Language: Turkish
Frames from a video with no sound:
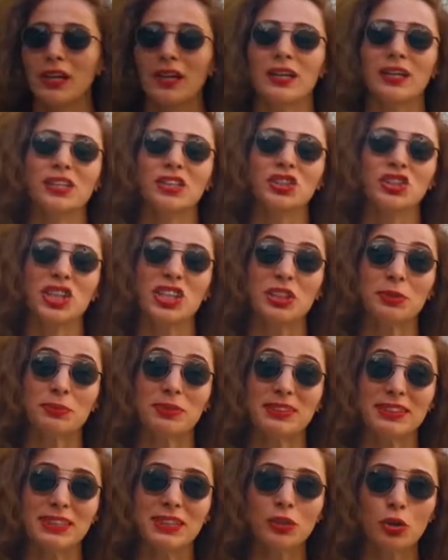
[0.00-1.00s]
e,
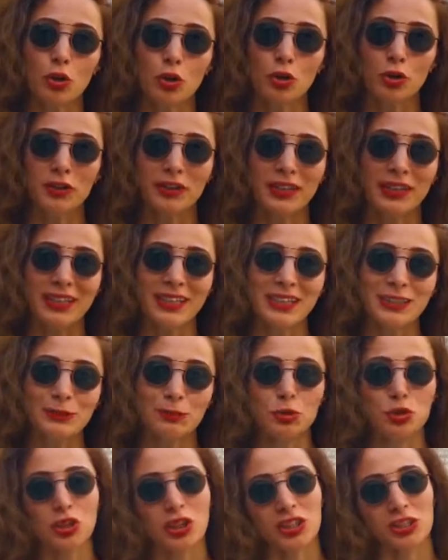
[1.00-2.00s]
Çeşmesi'nin
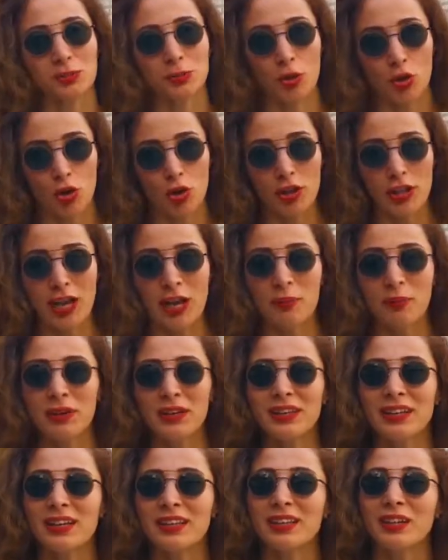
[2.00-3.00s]
önündeyiz. Bu çeşme
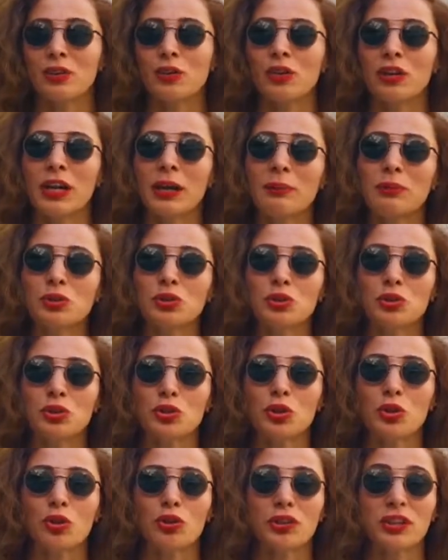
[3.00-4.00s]
önemli. Neden önemli?
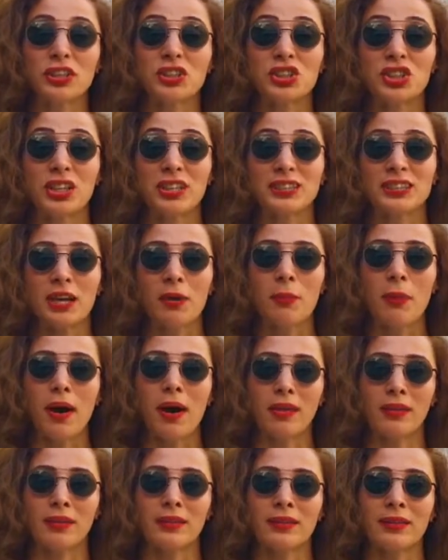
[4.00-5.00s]
Çünkü Orta Çağ
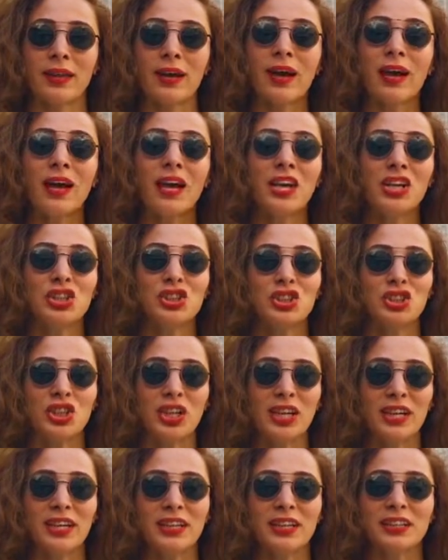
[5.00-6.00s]
zamanında
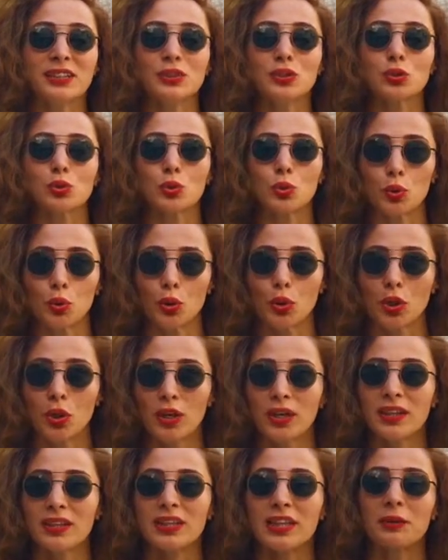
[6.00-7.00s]
şehrin su
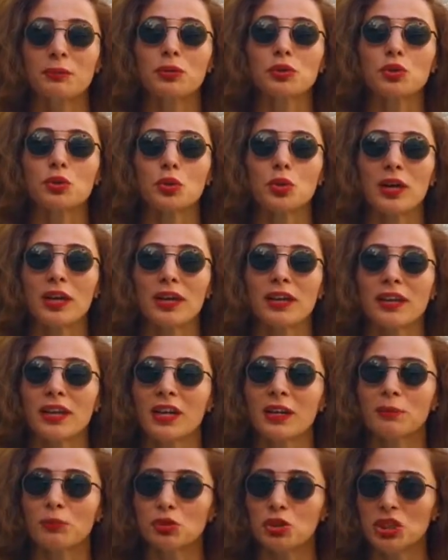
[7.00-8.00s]
temiz su
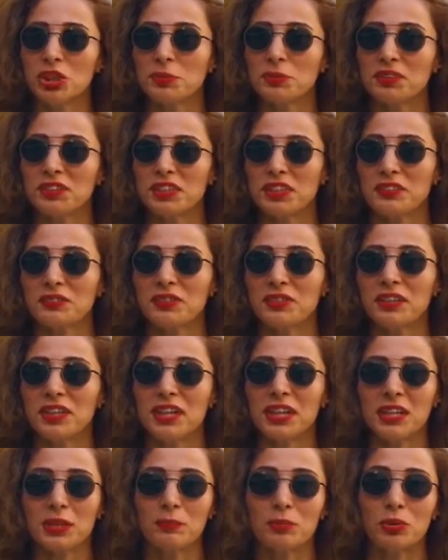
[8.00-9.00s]
kaynağı bu çeşme
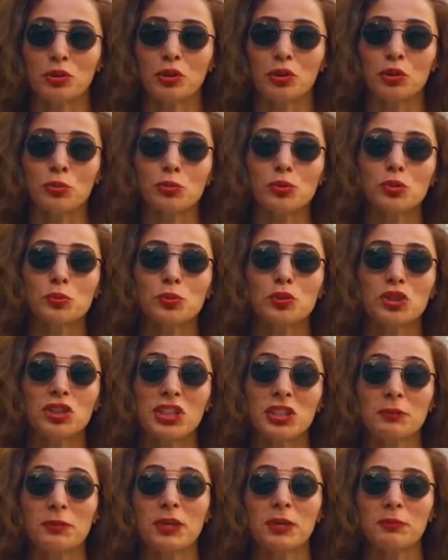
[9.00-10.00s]
tarafından yapılıyormuş. Bu
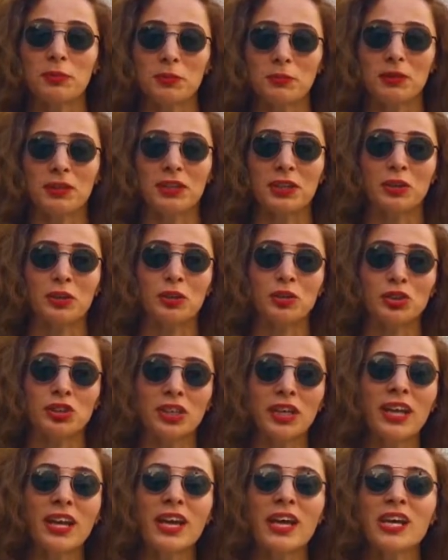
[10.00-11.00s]
çeşme yapılmadan
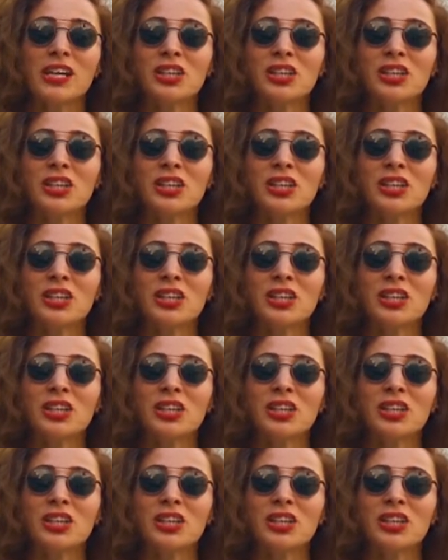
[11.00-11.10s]
önce